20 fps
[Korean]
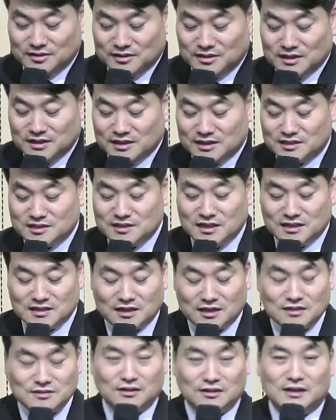
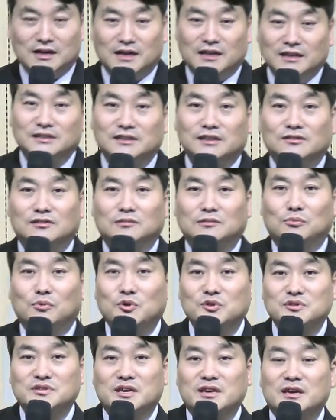시내산에서 하나님께서
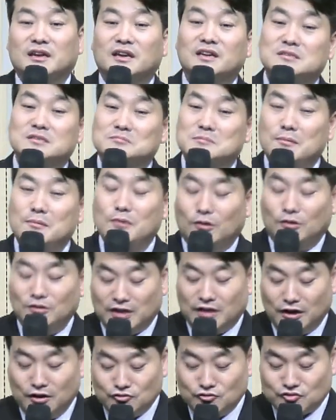모세에게 십계명을
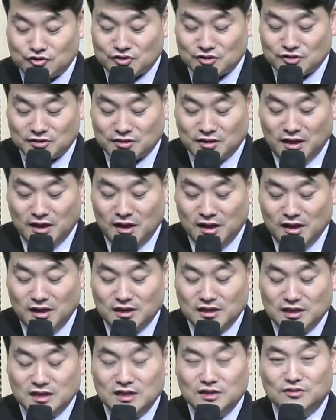내려주시는데
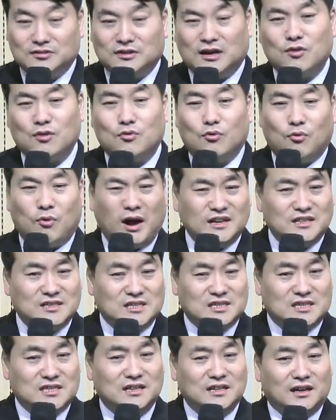이렇게 하고
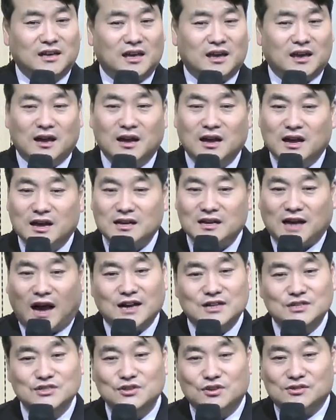확실하게
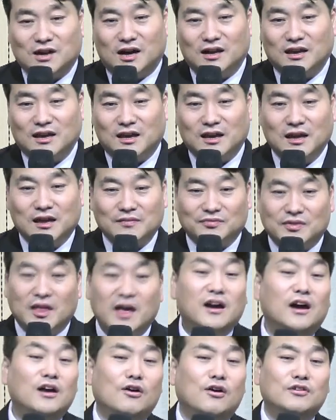강력하게
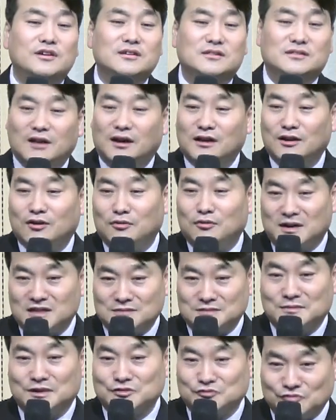내가 여기 있다라고
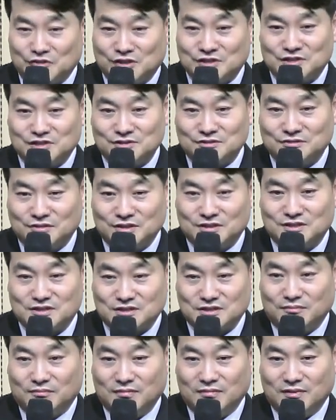말씀하시고 계시는 거예요,
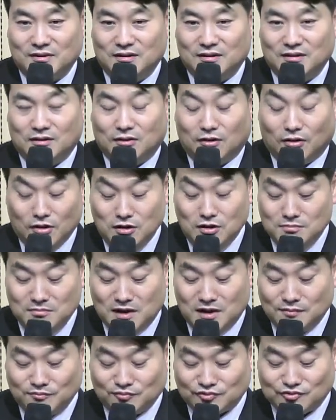지금.
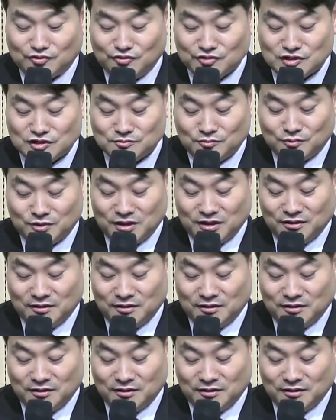얼마나 무서운지 몰라요.